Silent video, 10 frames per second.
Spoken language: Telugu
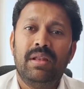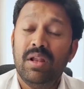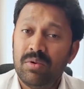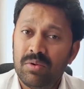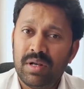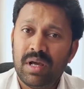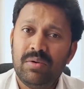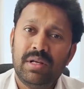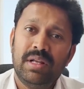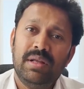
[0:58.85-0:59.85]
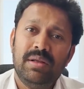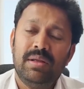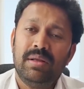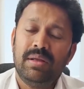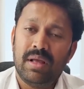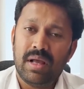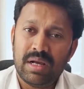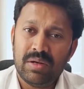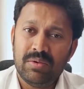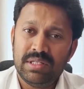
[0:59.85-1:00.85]
నేను హుటాహుటిన
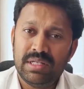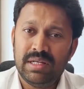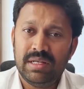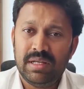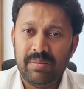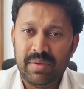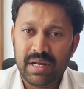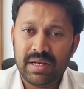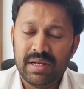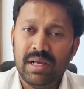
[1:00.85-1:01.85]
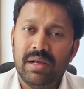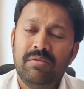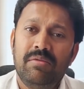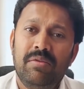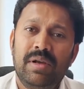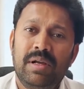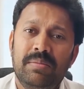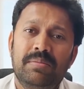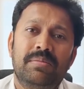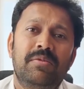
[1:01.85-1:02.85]
అక్కడి నుంచి ఇమ్మీడియట్గా
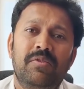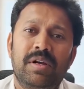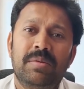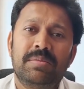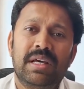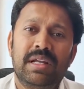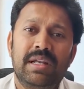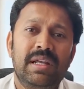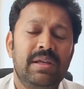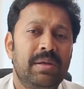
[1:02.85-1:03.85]
వివేకం వివేకం సార్ ఇంటికి